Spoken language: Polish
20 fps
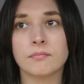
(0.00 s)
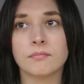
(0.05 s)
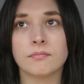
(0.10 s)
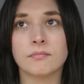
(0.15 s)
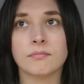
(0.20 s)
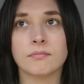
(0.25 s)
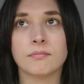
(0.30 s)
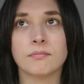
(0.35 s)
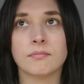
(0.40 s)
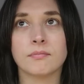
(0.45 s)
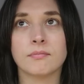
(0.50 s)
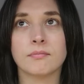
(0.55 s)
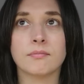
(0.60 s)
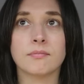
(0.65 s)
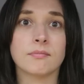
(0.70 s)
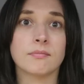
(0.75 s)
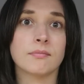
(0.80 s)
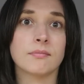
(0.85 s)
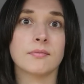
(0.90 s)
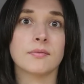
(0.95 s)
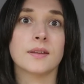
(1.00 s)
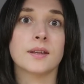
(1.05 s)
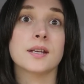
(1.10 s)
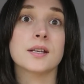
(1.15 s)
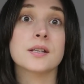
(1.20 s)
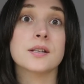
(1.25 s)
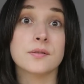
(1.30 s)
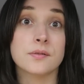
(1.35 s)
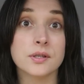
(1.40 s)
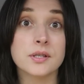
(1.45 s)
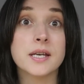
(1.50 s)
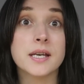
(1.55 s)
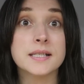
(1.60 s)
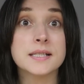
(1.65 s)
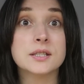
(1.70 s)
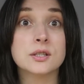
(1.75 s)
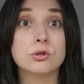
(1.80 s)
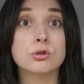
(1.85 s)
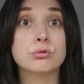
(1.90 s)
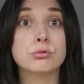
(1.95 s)
um,
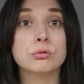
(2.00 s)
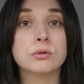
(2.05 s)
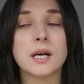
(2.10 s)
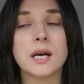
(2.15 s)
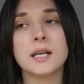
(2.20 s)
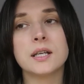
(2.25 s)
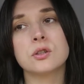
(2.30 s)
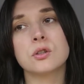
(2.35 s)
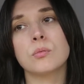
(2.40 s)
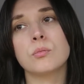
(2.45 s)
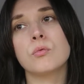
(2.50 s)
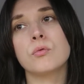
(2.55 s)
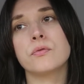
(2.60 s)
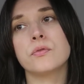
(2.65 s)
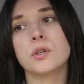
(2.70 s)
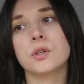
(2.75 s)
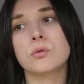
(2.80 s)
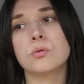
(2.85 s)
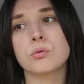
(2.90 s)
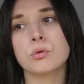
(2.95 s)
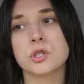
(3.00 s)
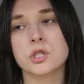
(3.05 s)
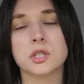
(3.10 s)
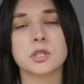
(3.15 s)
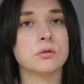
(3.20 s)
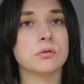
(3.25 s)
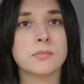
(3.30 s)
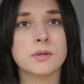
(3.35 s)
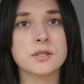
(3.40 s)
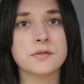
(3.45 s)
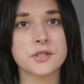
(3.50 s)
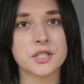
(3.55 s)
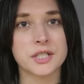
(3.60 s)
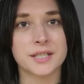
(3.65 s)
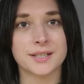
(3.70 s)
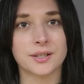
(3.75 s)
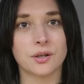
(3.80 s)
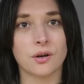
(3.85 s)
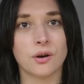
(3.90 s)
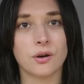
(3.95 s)
jest tutaj, to mówi, kurczę, ty tu masz
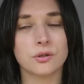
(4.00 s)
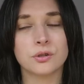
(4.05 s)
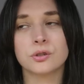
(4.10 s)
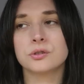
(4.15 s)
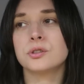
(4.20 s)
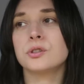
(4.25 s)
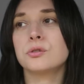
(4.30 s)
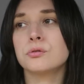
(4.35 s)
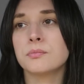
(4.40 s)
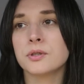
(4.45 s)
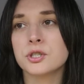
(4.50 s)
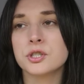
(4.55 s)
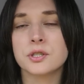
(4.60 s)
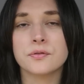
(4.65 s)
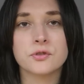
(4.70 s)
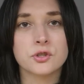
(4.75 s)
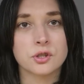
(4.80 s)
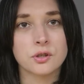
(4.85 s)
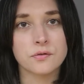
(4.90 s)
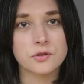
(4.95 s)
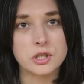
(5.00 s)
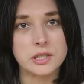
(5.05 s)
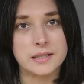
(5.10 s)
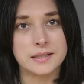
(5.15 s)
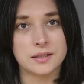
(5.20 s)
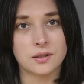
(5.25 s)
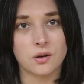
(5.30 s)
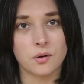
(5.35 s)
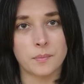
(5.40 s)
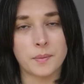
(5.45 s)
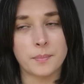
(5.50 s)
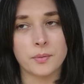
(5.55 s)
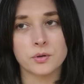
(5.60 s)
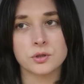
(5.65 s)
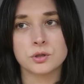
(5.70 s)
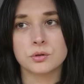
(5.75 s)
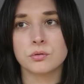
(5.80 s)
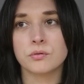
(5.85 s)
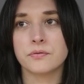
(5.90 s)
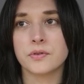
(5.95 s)
wszystko, no ty tu masz dziewczyno wszystko, po
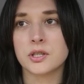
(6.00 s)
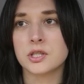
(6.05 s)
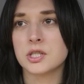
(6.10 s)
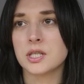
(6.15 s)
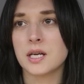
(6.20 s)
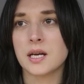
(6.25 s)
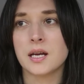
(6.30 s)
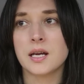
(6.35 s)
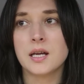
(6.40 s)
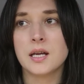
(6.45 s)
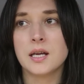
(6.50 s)
prostu, wiecie...